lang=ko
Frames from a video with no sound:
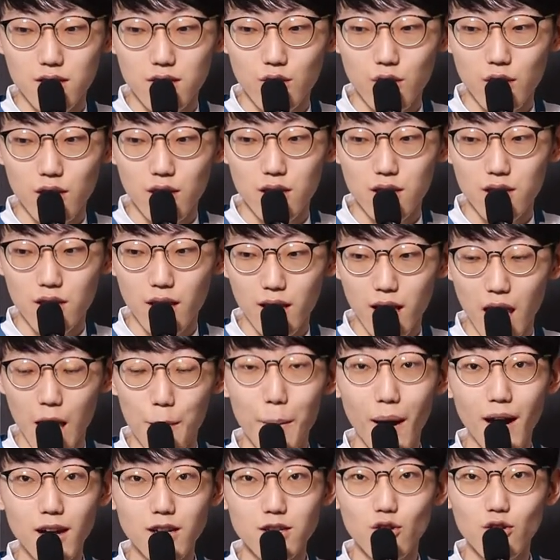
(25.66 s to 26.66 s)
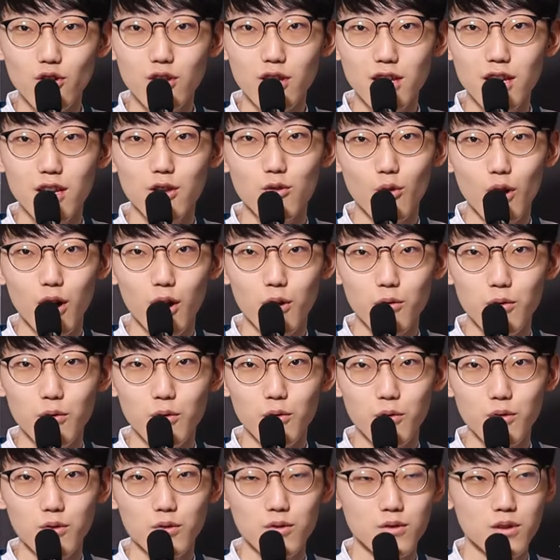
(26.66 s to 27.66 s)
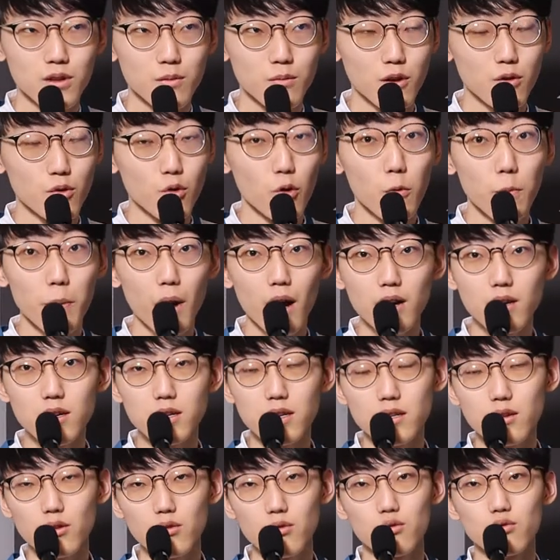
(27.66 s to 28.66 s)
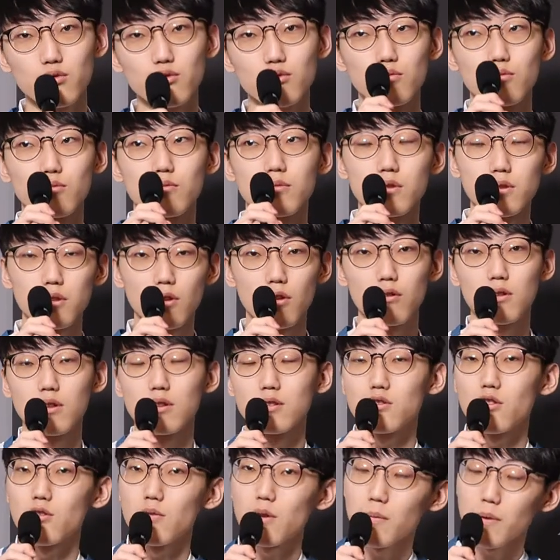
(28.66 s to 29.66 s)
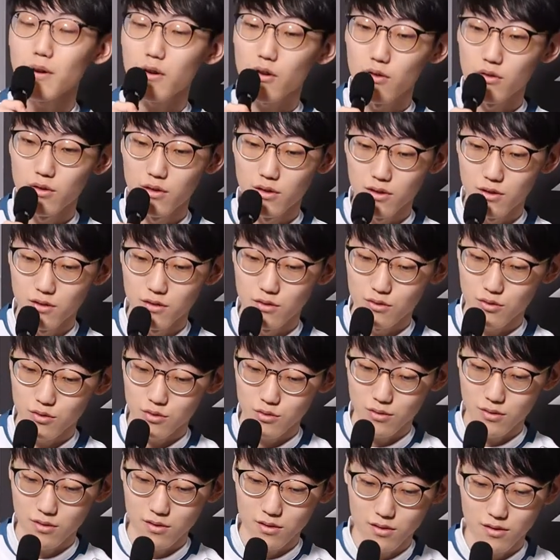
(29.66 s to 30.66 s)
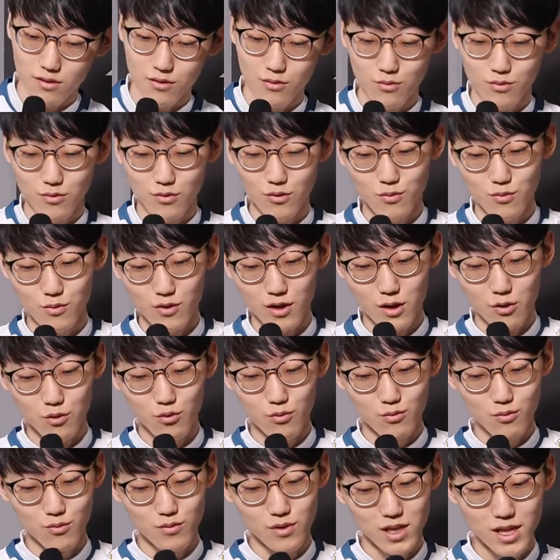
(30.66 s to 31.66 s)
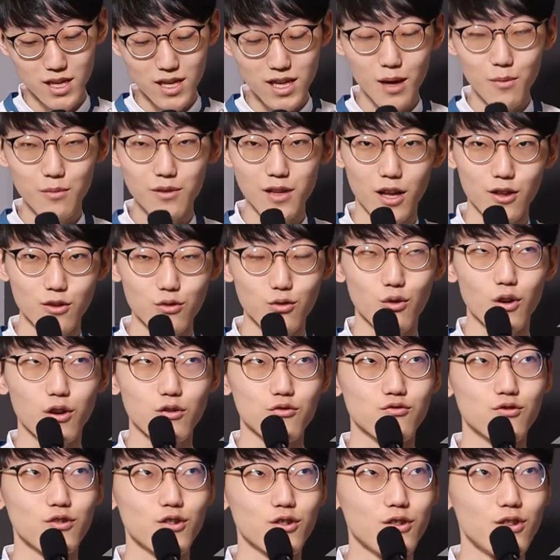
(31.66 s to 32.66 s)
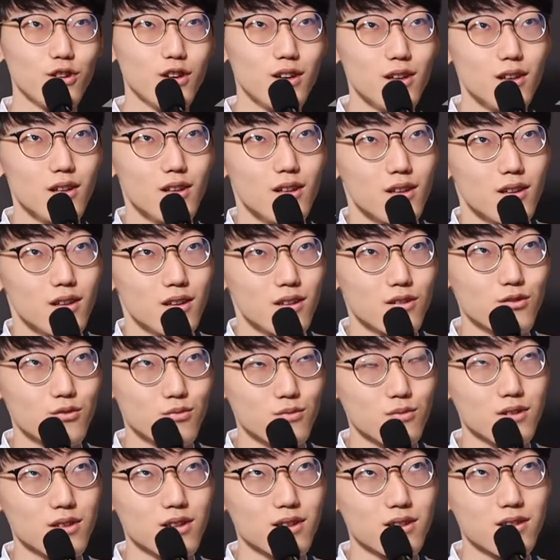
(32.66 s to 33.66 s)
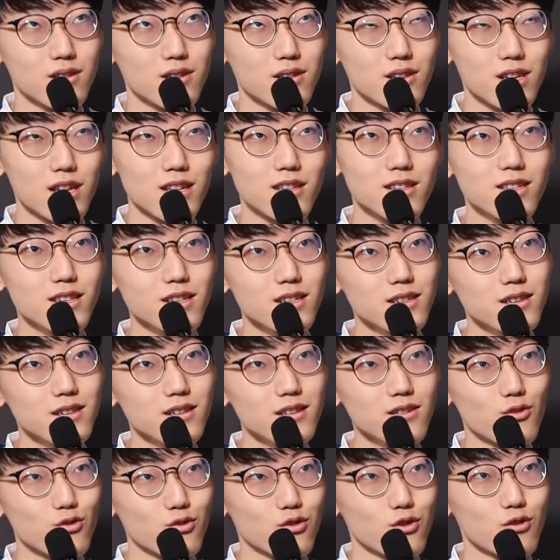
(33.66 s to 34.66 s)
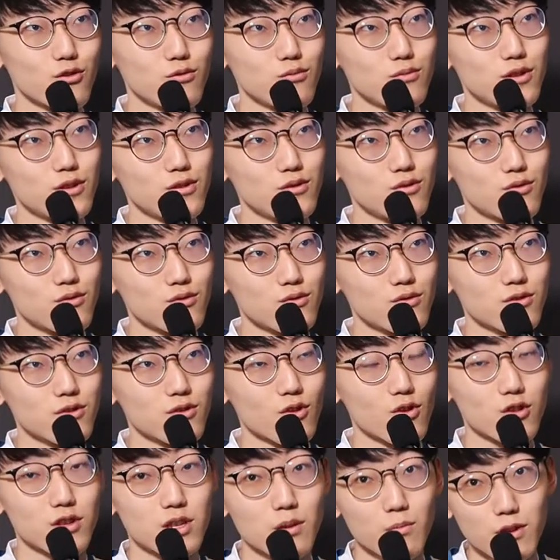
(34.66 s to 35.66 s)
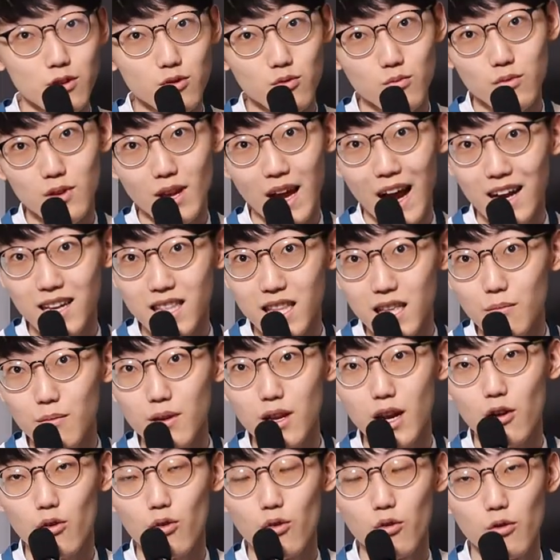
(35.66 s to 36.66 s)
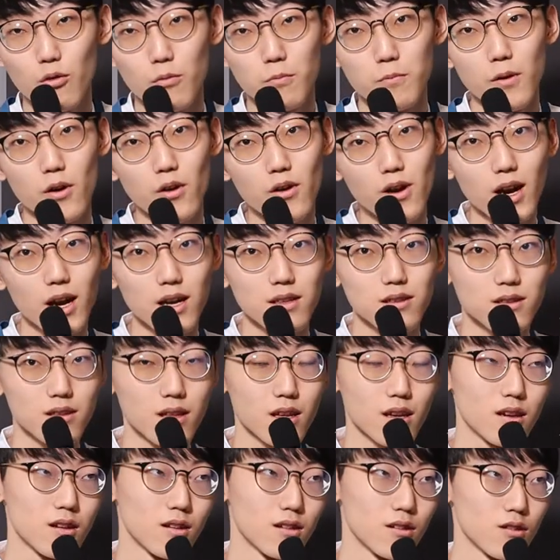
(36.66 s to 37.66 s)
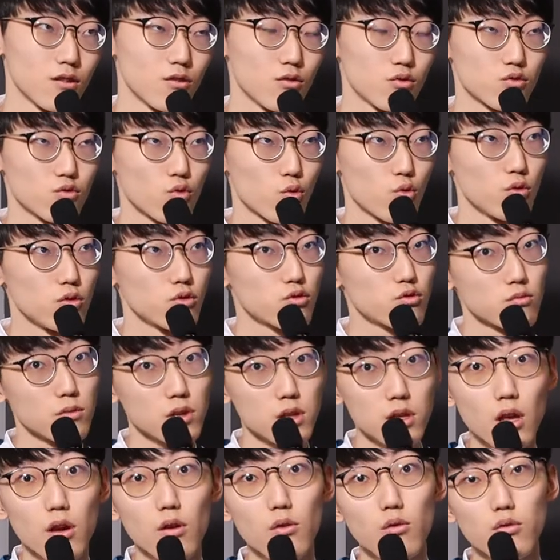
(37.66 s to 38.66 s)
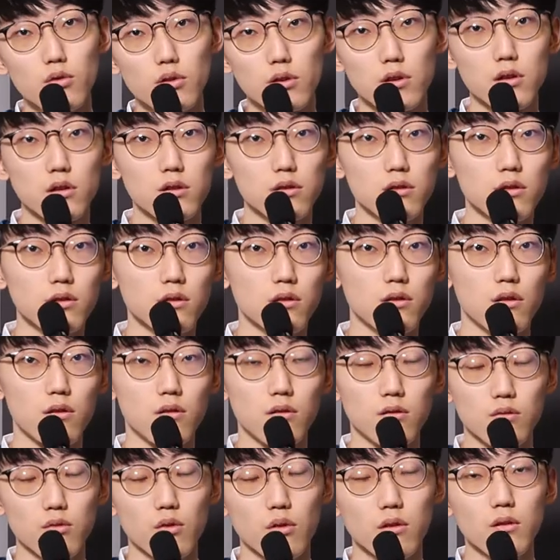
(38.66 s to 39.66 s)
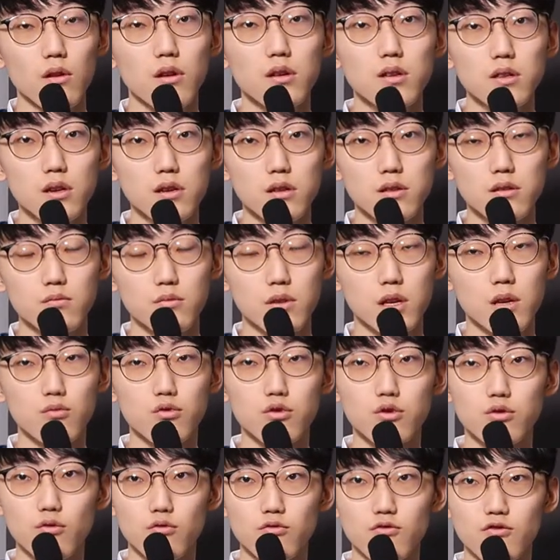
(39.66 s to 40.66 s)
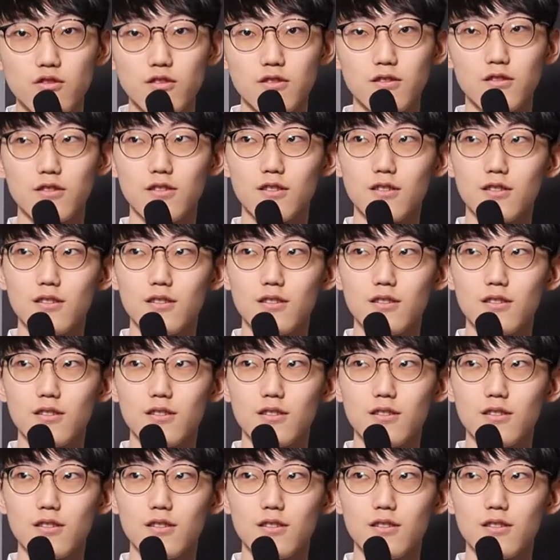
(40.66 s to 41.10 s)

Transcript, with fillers: 저희가 개막전이기도 하고 롤파크에서도 좀 경기를 처음 해봤거든요. 좀 실감이 나는 것 같고요. 젠지를 어떻게 보면 저희 팀의 좀 강팀이라고 평가하는데 오늘 좀 2대 0으로 이겨서 어, 굉장히 좀 기분이 좋고요.